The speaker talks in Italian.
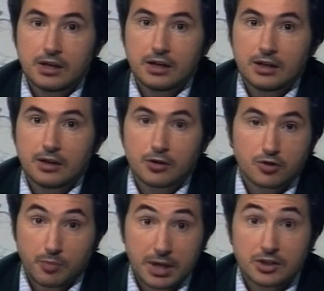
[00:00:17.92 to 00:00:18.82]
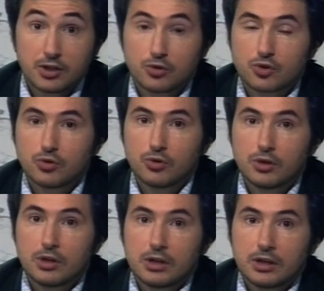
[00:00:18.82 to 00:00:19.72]
eh, il nostro paese non
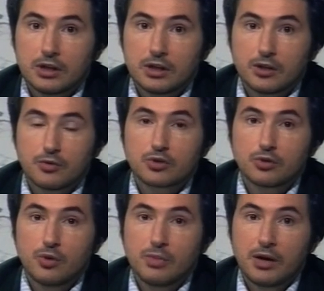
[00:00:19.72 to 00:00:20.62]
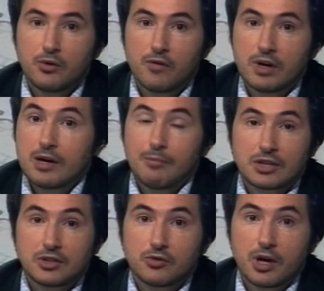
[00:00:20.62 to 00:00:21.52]
solo eh, in questo 2009,
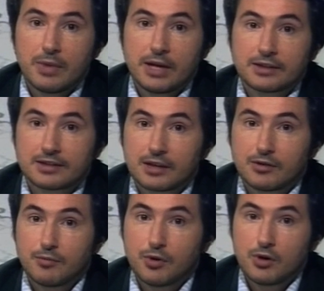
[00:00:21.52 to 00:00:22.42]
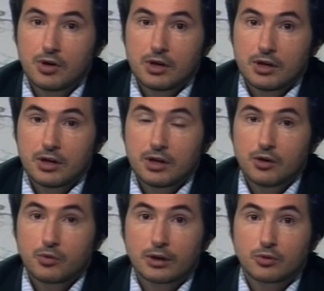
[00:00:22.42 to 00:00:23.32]
ma sicuramente è stata un po'
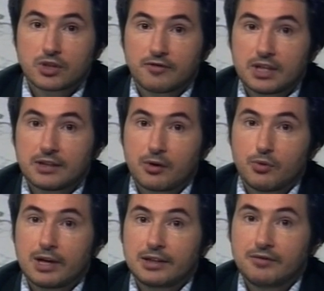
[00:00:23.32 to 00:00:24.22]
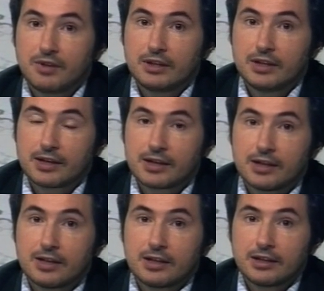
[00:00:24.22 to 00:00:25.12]
eh, una doccia fredda quella di
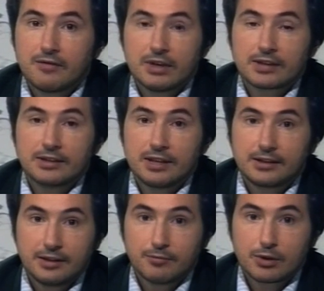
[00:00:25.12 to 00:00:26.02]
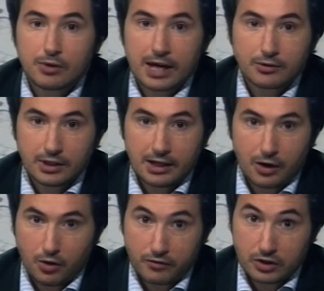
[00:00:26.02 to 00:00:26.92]
vedere nei verdetti in primo grado
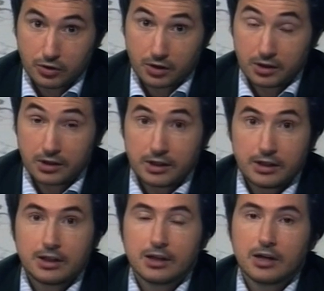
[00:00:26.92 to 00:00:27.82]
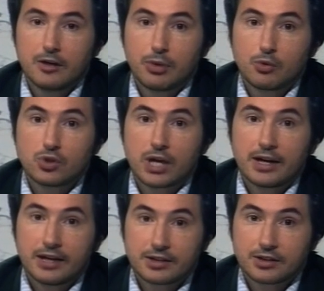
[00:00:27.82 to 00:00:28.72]
della Covisoc il
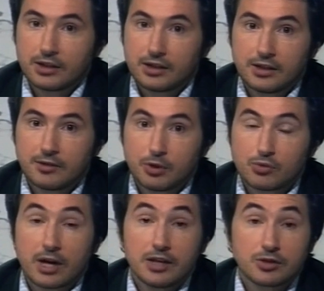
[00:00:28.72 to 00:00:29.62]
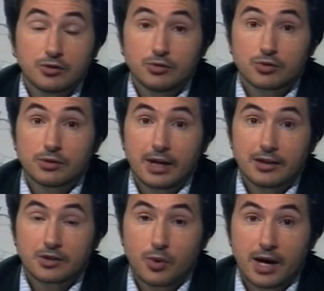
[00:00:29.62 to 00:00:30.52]
Perugia, es Perugia escluso
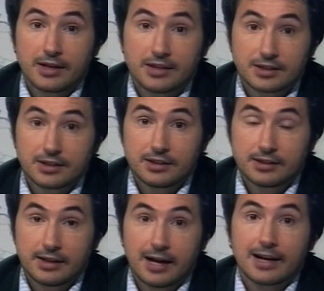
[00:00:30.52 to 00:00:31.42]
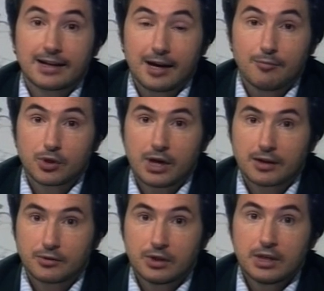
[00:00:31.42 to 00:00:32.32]
dalle squadre iscritte al campionato